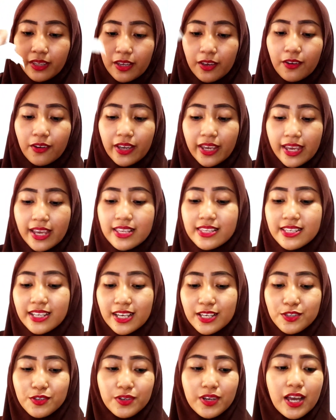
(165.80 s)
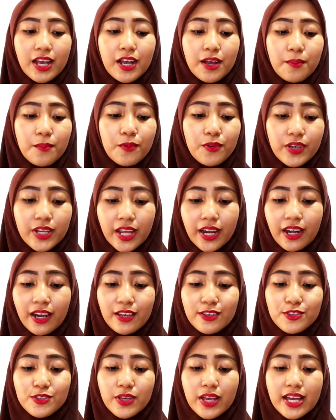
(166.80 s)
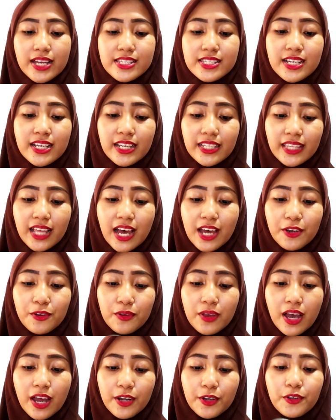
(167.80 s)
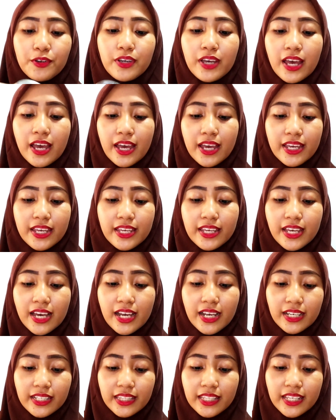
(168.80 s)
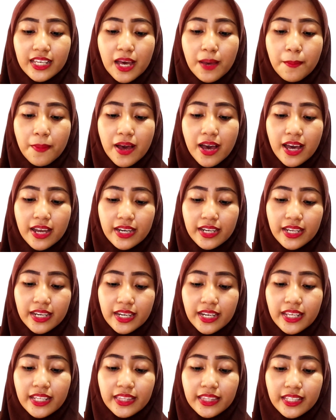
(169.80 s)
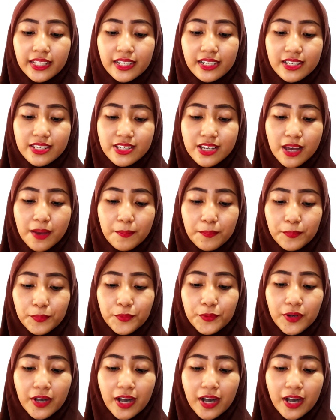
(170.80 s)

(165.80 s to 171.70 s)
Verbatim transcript: Oke, jika sudah kemudian langsung aja kita aduk-aduk hingga ketiga bahan ini tercampur